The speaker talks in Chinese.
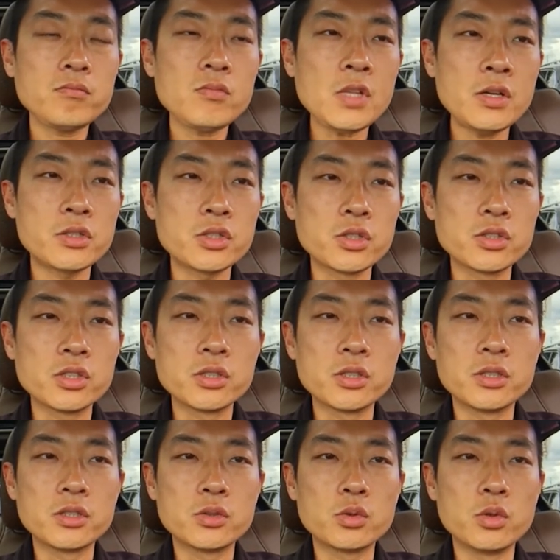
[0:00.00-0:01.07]
就是
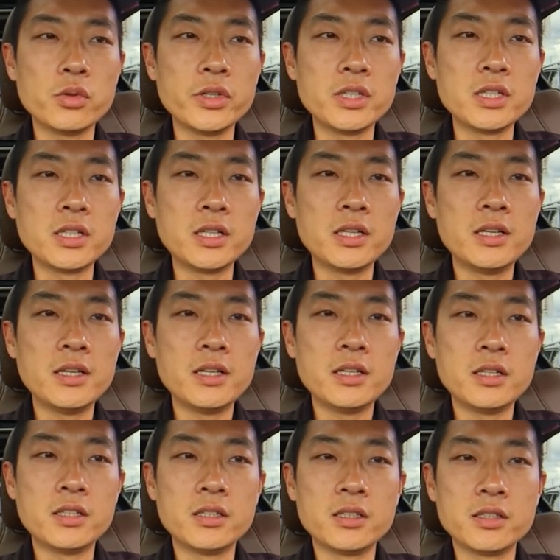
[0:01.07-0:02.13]
所谓的
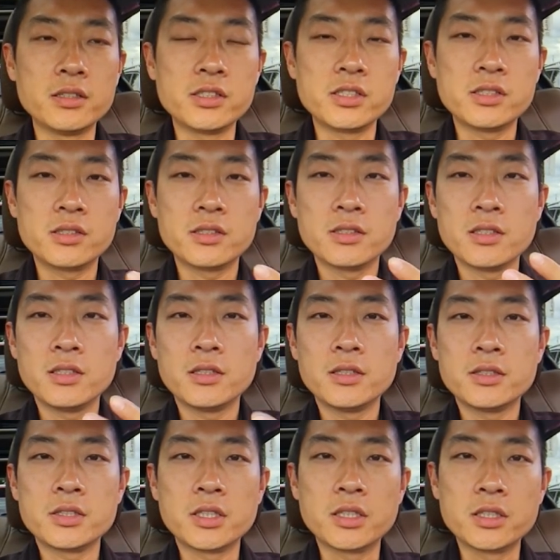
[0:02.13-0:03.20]
这
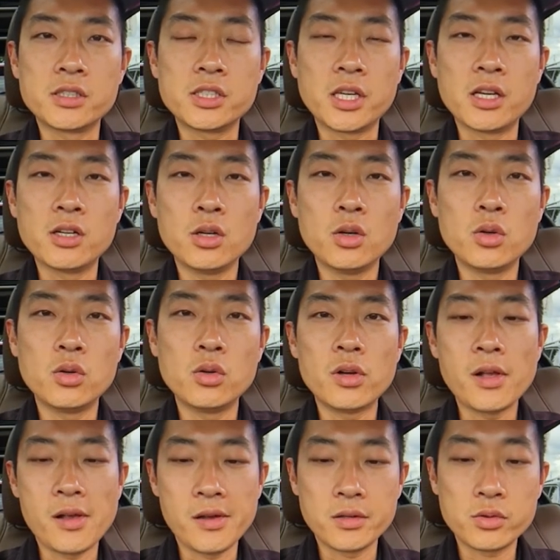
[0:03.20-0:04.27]
个前后
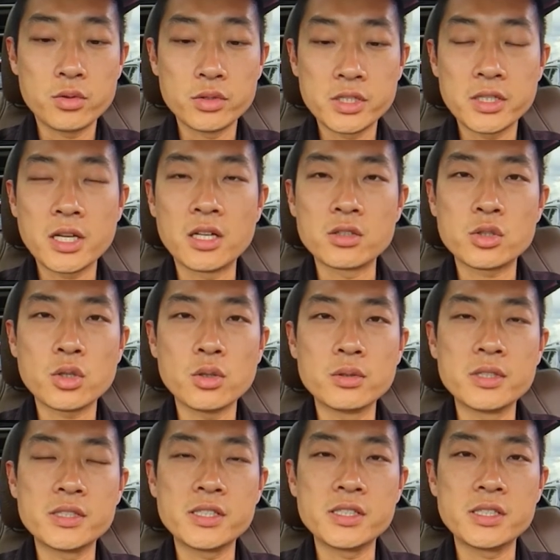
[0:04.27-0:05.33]
cruise control 的这
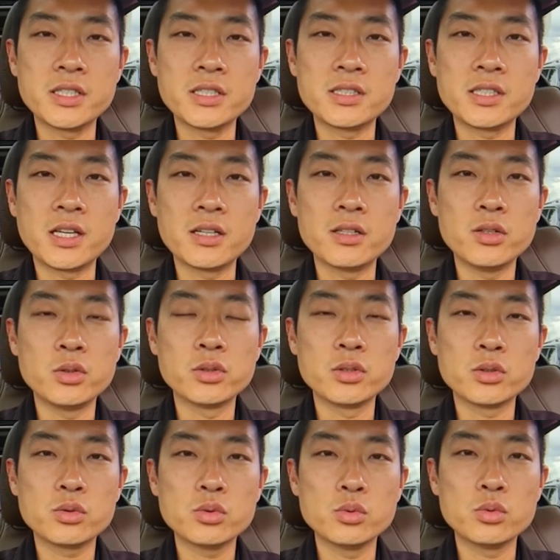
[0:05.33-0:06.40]
些前后的速
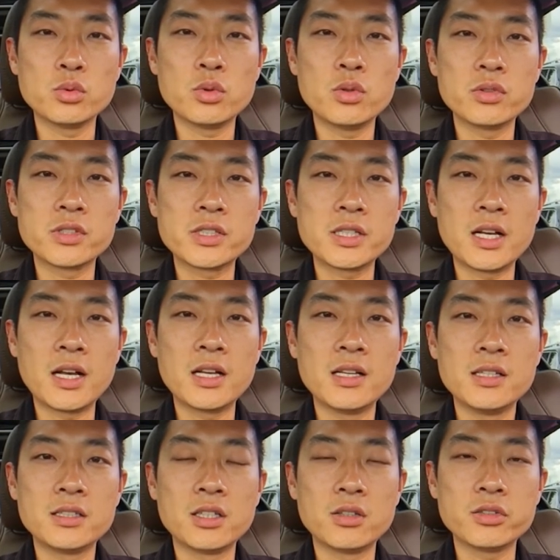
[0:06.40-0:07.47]
度控制啊，然
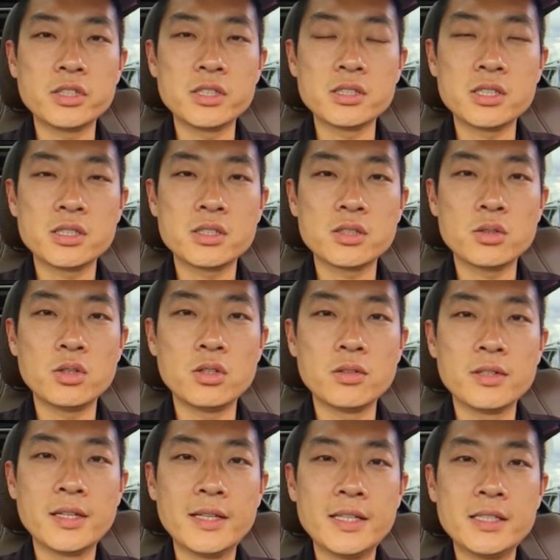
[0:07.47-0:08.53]
后停车时候
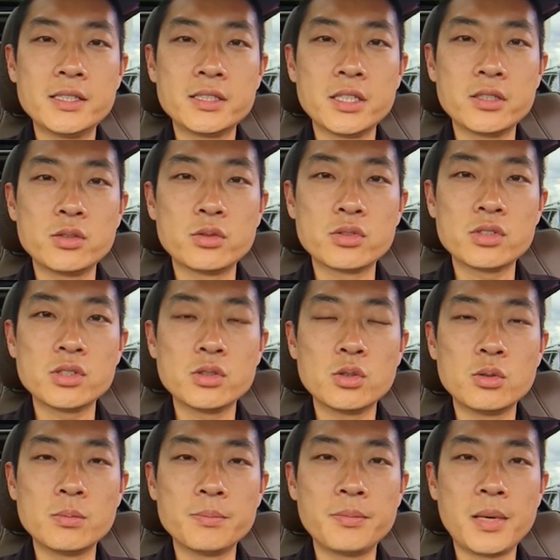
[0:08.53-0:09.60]
这种自动
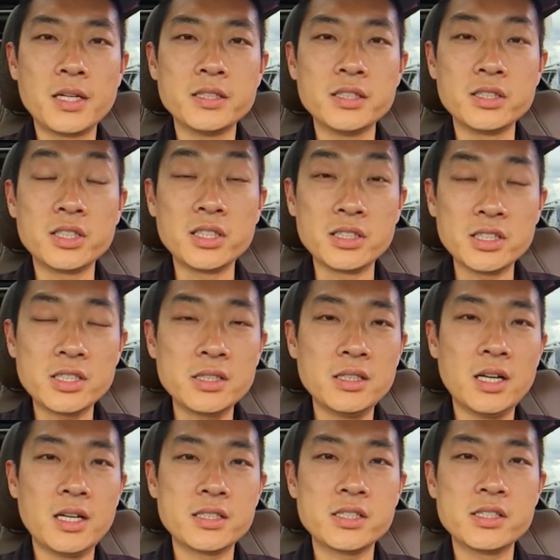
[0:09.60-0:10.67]
帮你停车啊，
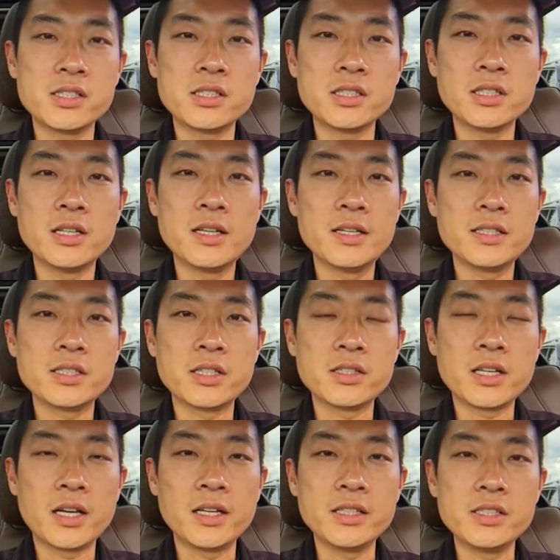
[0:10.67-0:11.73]
甚至现在
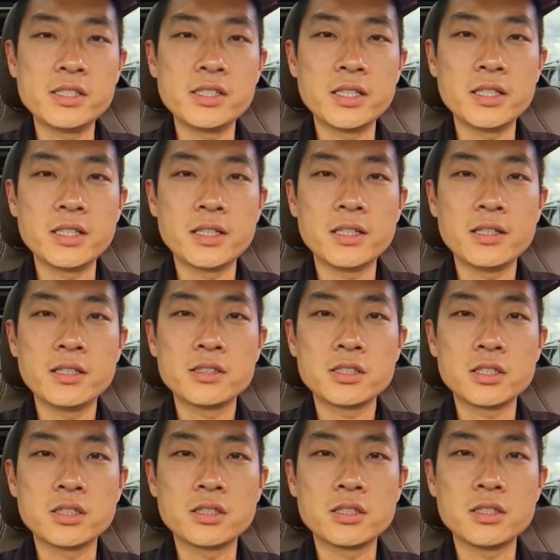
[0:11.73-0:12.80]
一些这
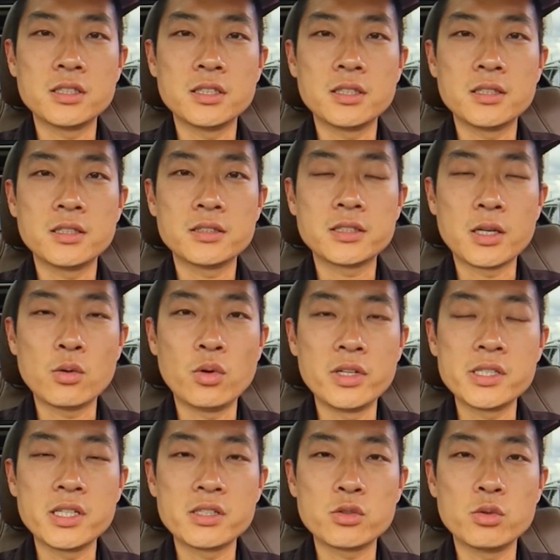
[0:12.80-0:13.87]
个在换线时
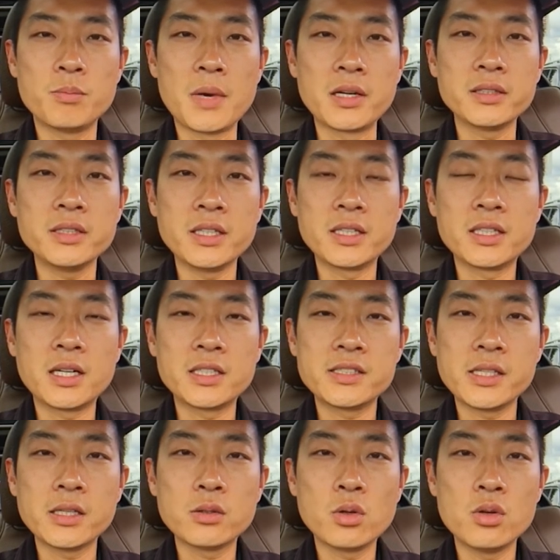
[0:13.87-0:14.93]
候盲点啊、监
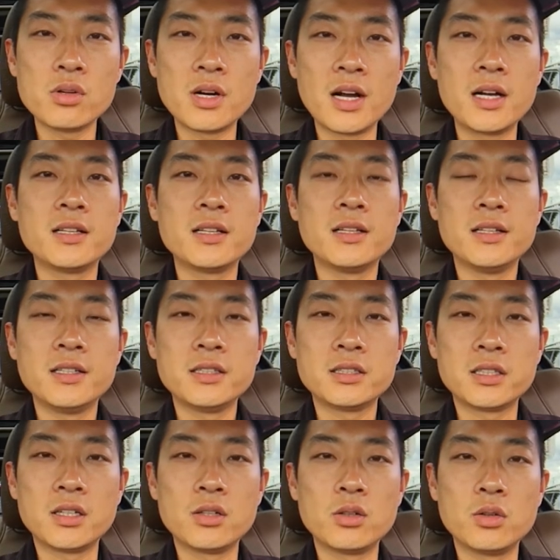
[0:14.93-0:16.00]
控啊。然
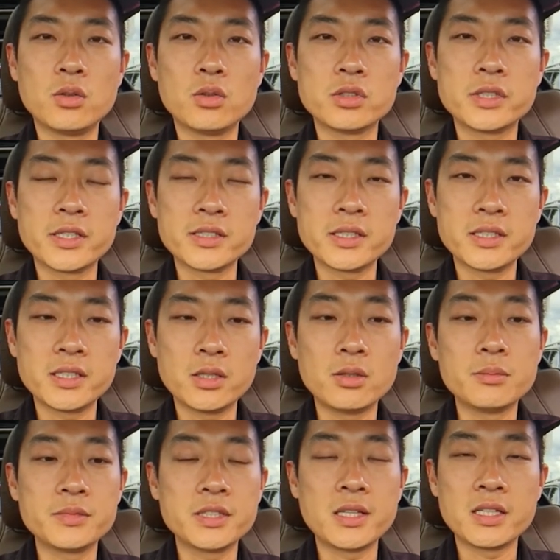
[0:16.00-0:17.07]
后像现在我们这
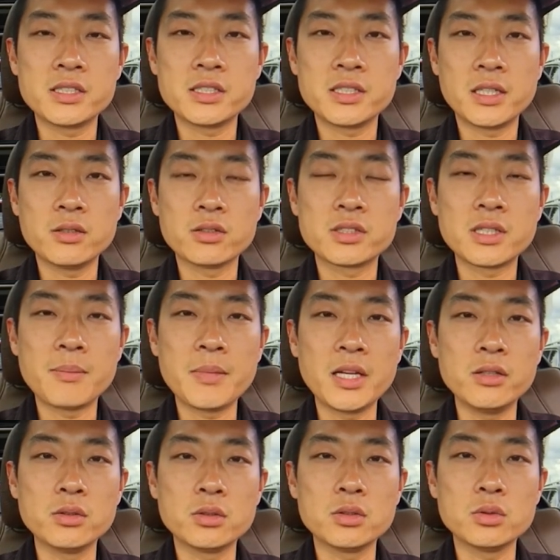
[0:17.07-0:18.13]
台车上有
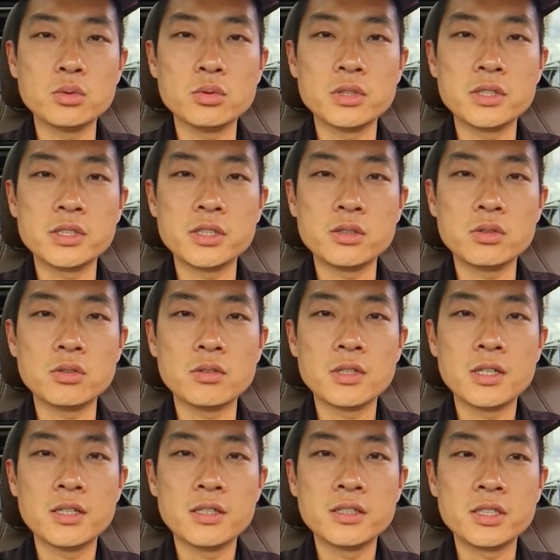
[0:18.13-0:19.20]
360度的这种
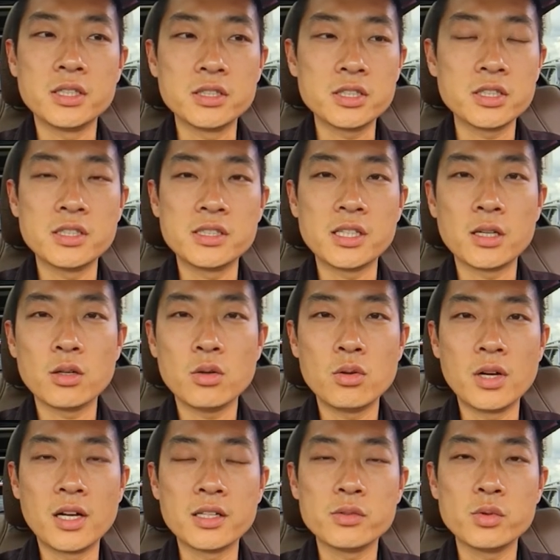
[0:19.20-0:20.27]
停车的监控啊，
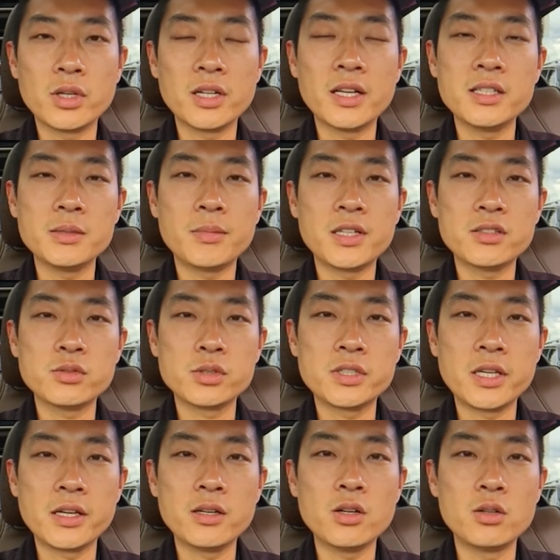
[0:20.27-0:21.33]
原来一般都是前
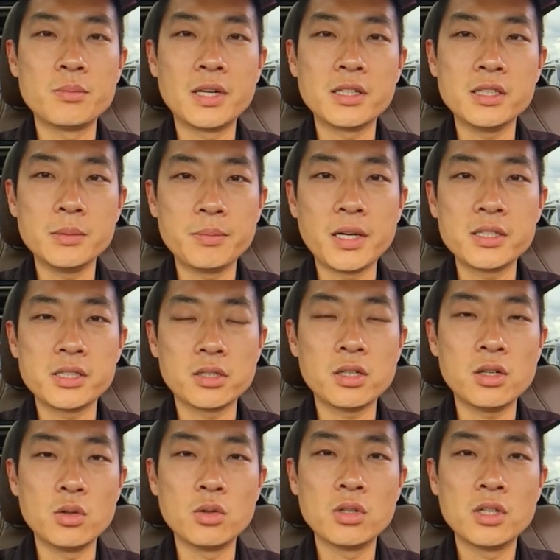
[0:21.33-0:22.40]
后嘛，一般是后，
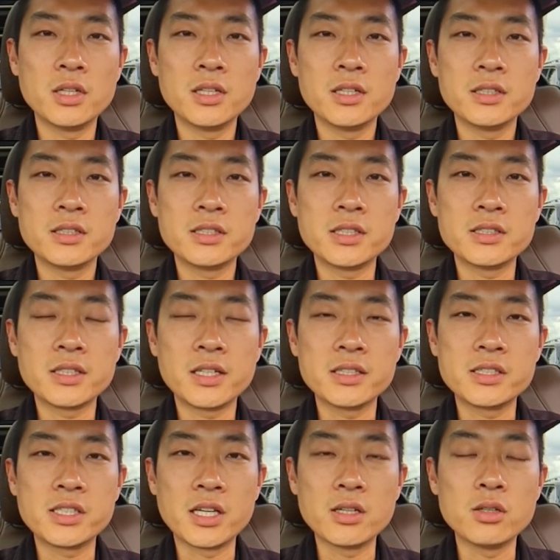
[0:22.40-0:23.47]
现在
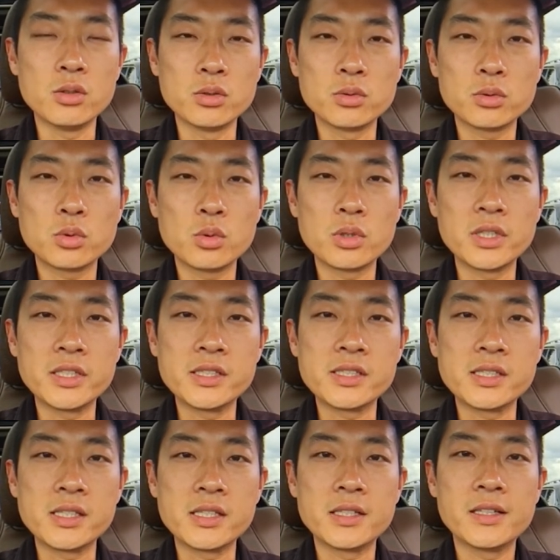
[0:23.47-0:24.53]
前后多了一些，
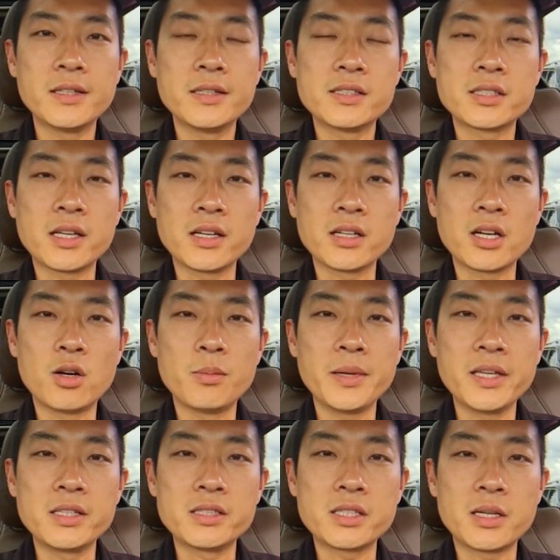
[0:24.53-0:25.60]
在高配的
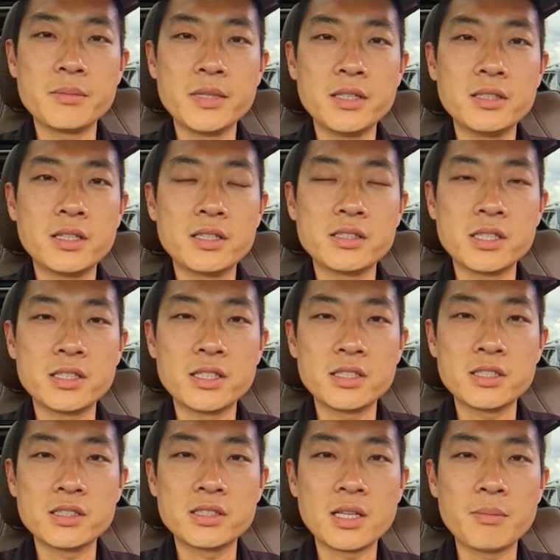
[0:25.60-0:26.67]
上面。那现在这
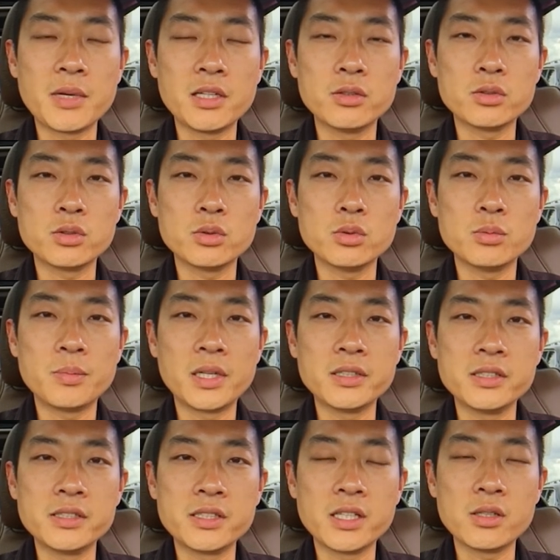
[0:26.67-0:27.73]
360度帮你
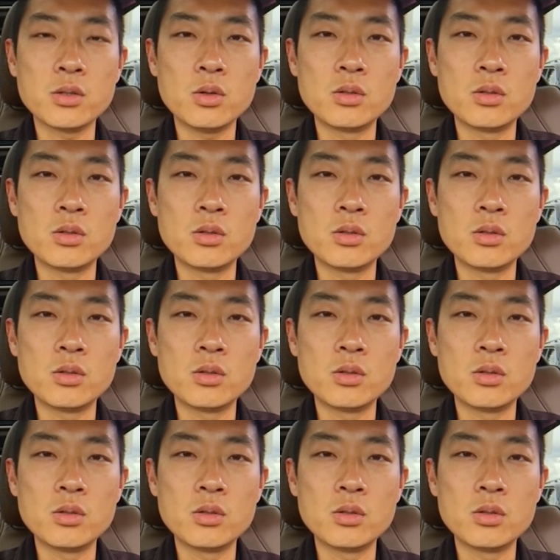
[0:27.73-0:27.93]
监控，